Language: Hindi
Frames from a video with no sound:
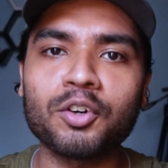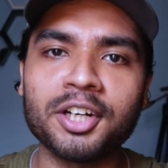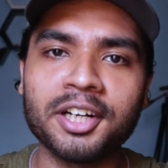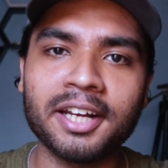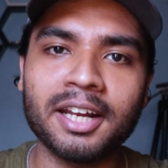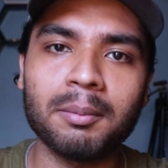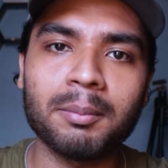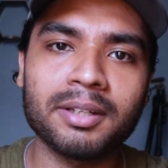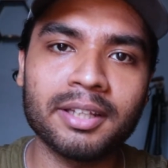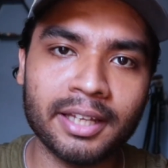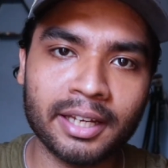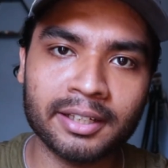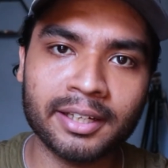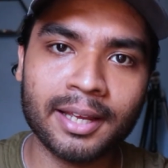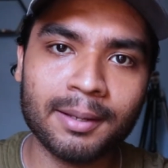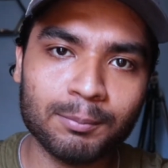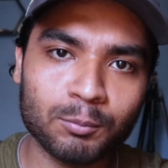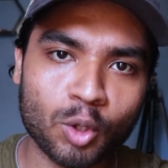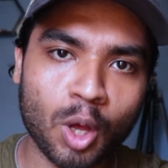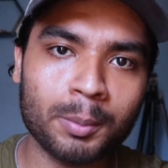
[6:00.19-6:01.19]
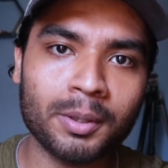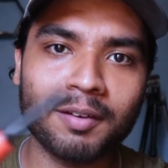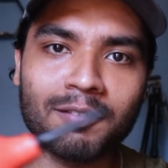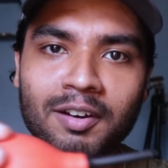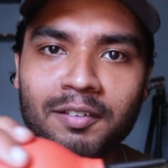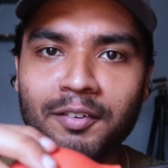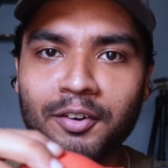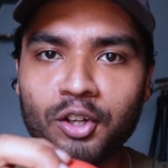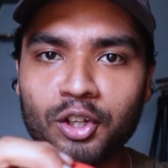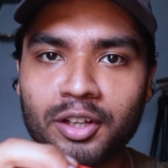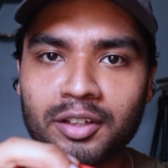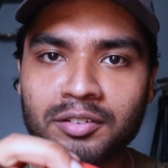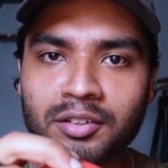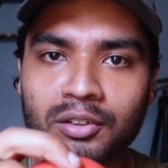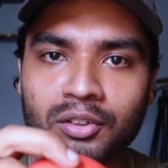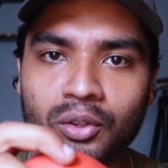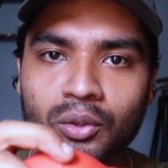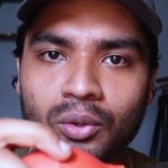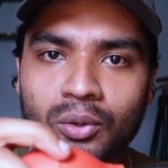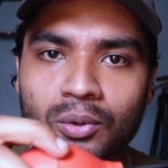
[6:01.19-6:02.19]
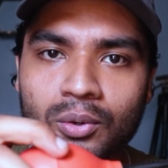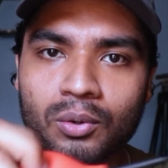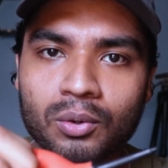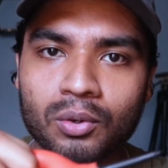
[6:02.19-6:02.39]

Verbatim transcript: वो डिटेल में देखना है तो आप ये वाली वीडियो देख सकते हो